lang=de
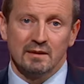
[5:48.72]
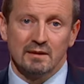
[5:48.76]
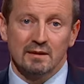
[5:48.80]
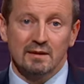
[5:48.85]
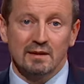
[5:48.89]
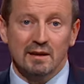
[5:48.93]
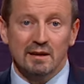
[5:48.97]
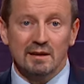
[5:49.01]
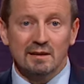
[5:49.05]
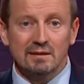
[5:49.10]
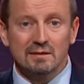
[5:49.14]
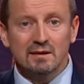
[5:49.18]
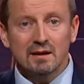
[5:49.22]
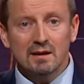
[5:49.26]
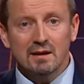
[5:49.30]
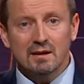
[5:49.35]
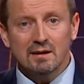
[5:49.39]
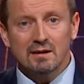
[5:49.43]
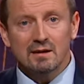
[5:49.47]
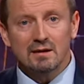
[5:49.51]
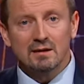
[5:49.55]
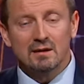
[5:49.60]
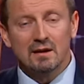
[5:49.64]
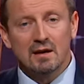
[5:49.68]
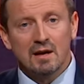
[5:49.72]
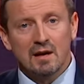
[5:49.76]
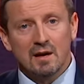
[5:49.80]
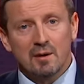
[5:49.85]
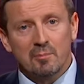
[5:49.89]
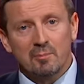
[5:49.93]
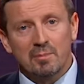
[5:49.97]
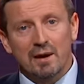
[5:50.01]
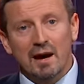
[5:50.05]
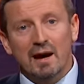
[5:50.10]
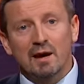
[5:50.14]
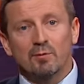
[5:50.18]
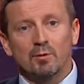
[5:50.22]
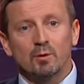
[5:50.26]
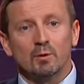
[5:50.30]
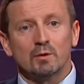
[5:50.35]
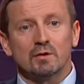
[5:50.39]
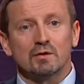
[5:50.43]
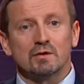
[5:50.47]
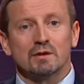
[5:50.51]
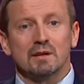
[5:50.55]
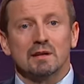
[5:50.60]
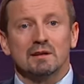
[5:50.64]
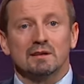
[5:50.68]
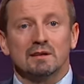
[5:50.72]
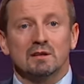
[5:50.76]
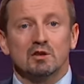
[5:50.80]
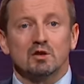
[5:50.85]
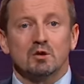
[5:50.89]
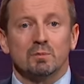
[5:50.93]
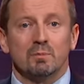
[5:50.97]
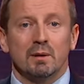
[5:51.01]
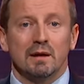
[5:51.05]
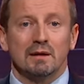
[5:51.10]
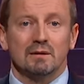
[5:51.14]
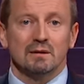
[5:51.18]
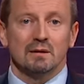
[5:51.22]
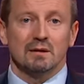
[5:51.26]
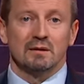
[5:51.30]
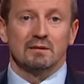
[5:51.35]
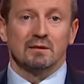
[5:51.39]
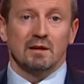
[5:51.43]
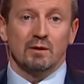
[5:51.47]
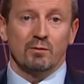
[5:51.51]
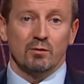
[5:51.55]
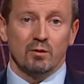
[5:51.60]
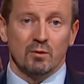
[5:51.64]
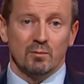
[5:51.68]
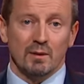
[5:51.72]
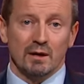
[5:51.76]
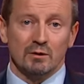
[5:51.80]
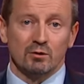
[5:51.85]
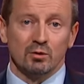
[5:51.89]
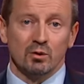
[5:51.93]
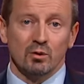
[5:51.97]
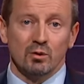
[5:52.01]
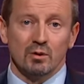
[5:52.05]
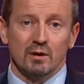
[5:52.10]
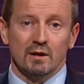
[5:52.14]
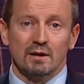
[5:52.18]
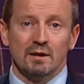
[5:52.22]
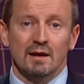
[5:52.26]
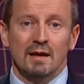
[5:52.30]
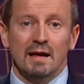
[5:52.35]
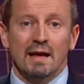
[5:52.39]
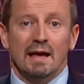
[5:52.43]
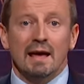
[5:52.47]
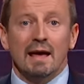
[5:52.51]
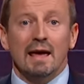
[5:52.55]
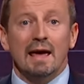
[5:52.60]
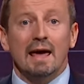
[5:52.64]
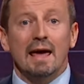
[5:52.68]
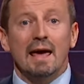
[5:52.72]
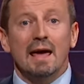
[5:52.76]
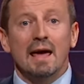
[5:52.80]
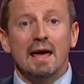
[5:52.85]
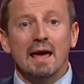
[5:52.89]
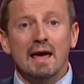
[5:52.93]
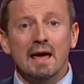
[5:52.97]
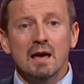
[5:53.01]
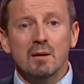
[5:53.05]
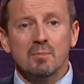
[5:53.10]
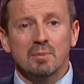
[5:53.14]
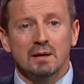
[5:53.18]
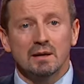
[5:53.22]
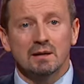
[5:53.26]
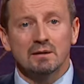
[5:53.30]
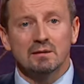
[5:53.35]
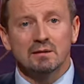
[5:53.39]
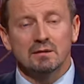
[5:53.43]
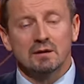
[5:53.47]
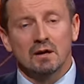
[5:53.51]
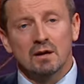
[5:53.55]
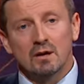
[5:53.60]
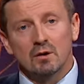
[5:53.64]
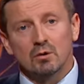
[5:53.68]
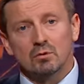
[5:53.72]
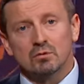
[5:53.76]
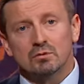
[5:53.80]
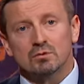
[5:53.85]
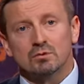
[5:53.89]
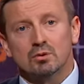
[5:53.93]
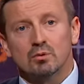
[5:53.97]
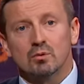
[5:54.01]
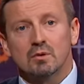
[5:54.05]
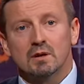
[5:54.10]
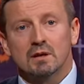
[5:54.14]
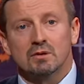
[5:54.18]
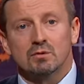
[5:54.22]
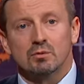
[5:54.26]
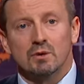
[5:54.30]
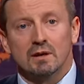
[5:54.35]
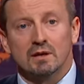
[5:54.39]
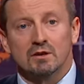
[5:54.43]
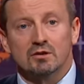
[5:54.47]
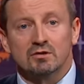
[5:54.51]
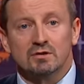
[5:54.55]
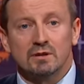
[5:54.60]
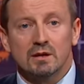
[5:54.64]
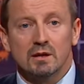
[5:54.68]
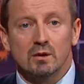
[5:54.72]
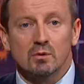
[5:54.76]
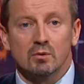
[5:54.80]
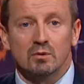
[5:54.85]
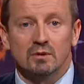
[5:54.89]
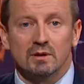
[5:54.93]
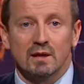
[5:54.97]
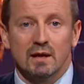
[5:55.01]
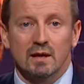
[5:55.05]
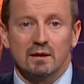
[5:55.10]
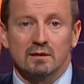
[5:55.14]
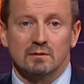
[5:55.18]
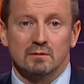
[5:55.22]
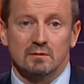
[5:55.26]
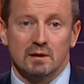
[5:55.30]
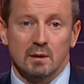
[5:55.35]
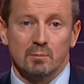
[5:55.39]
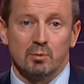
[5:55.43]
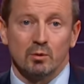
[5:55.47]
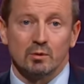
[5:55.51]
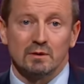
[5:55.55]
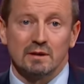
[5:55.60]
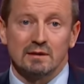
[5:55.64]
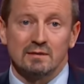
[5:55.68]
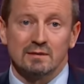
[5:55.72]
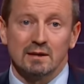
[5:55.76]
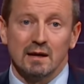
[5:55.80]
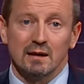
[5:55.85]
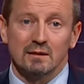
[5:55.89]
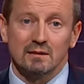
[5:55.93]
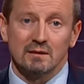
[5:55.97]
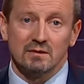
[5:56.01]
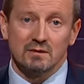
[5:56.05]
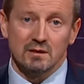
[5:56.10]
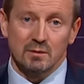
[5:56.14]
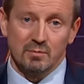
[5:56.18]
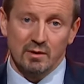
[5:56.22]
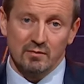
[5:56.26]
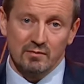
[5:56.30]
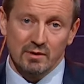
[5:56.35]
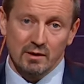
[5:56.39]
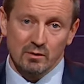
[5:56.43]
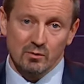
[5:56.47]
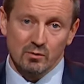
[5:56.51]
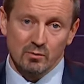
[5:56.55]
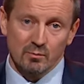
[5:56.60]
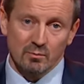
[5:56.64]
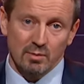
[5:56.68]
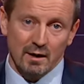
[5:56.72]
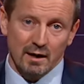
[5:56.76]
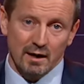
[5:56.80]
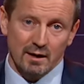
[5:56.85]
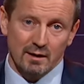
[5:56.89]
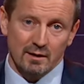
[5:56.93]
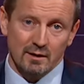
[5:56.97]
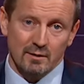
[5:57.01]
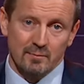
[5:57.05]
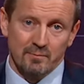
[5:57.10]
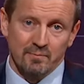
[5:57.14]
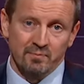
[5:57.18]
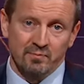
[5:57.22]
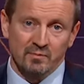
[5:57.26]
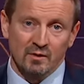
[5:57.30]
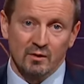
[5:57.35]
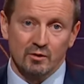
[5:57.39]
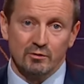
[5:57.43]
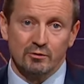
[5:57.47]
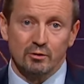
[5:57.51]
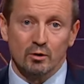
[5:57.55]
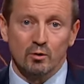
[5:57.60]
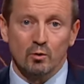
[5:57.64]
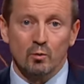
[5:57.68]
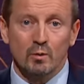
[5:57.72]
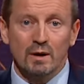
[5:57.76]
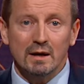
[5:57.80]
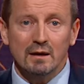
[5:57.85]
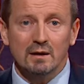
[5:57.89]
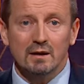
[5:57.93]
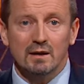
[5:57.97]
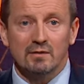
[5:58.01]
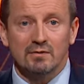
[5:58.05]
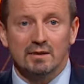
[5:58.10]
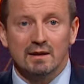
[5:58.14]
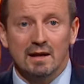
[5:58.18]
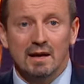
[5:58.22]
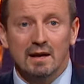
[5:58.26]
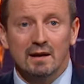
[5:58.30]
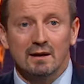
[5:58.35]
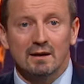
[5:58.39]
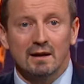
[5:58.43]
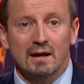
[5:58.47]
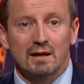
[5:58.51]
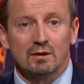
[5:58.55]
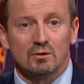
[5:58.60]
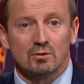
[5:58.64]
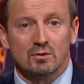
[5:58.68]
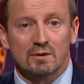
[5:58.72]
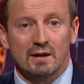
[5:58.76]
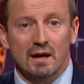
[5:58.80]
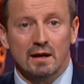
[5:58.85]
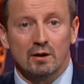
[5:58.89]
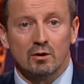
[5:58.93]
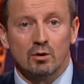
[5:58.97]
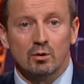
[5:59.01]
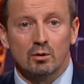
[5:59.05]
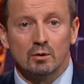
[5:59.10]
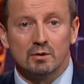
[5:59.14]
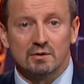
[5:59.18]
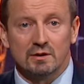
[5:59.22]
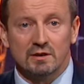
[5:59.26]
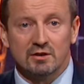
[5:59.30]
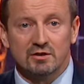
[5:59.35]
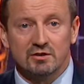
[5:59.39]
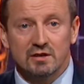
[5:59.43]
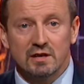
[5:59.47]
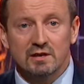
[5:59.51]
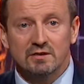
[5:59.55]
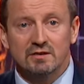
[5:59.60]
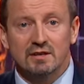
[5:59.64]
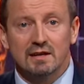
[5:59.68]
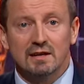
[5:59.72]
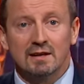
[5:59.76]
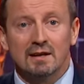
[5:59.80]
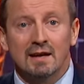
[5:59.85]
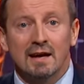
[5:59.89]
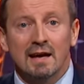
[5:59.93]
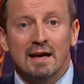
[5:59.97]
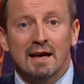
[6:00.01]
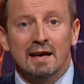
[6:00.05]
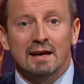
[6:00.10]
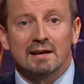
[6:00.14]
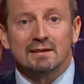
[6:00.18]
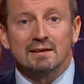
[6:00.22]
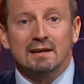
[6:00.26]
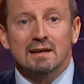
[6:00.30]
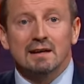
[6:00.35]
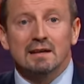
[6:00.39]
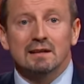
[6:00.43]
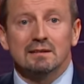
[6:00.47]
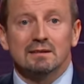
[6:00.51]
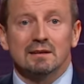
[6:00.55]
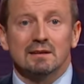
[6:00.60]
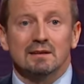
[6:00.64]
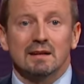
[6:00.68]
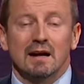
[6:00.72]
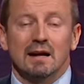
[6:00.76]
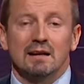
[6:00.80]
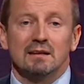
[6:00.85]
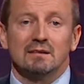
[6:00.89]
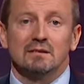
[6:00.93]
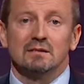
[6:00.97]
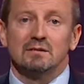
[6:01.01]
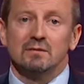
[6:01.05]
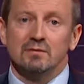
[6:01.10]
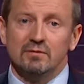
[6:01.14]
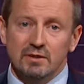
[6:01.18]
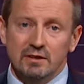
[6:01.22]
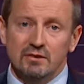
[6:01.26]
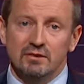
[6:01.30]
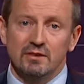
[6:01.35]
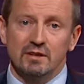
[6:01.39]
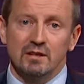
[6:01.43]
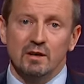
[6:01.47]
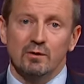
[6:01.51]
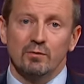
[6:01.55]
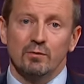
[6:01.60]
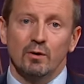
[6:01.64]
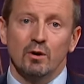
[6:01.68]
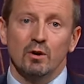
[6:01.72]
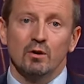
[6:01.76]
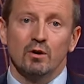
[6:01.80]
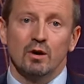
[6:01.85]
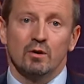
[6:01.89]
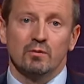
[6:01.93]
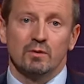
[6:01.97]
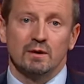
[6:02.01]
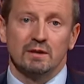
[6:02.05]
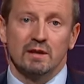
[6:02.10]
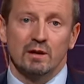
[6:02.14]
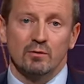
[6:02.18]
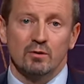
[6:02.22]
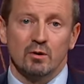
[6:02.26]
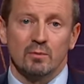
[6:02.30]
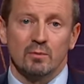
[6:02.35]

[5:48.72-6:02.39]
Ihre Ideen beeinflussten die späteren Reformatoren erheblich und trugen zur Entstehung der, der protestantischen Bewegung bei. John Wycliffe in England und Jan Hus in Tschechien gelten als wichtige Vorläufer der